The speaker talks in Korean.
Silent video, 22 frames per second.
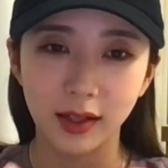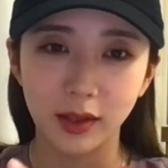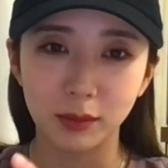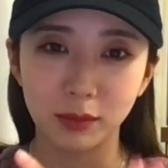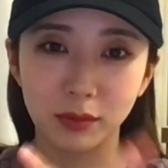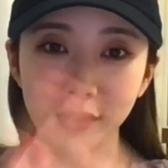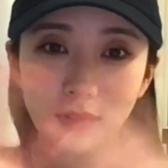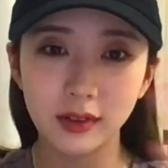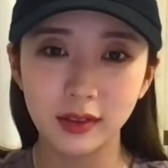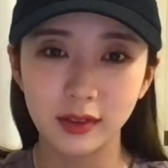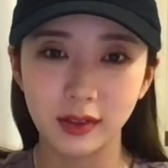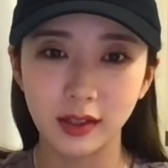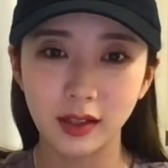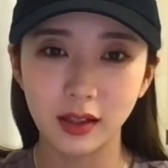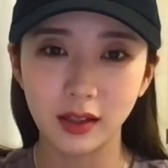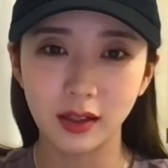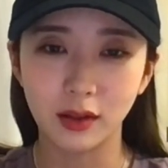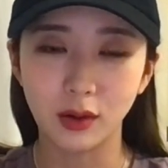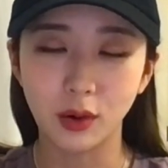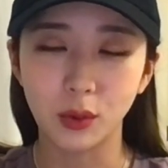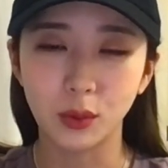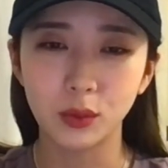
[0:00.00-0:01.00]

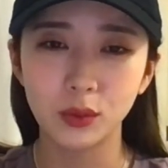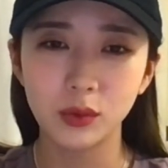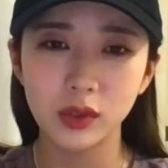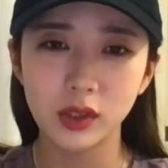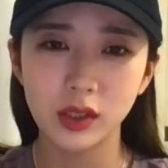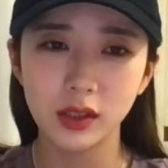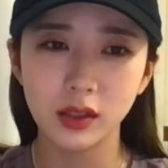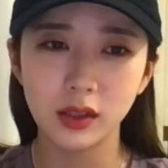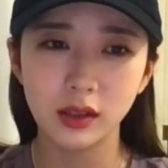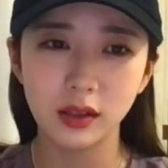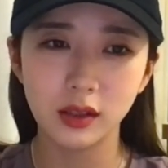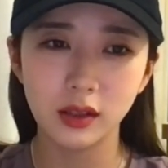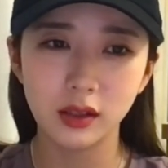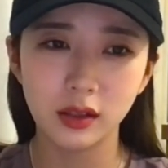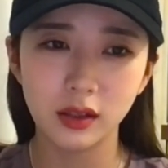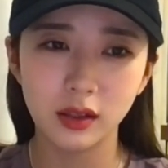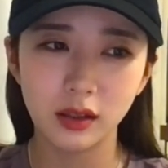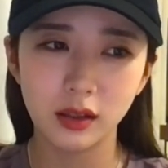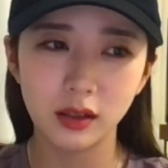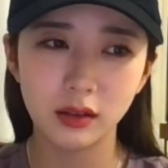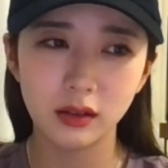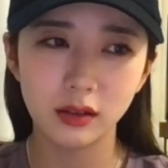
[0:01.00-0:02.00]
분들이
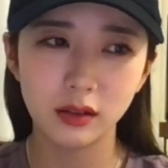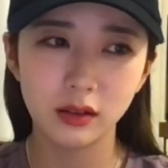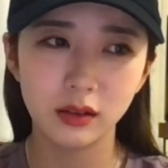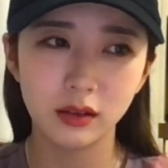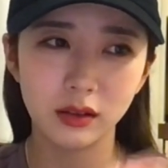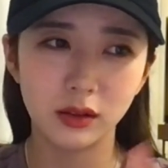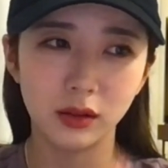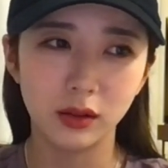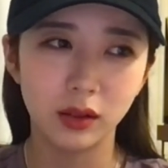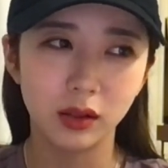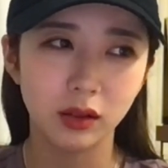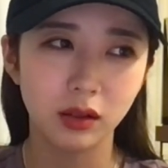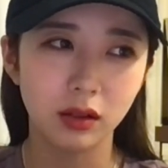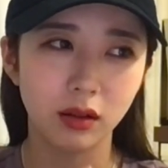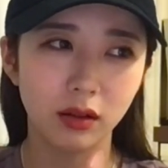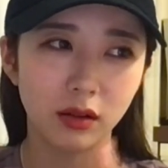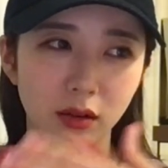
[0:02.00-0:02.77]
결혼식을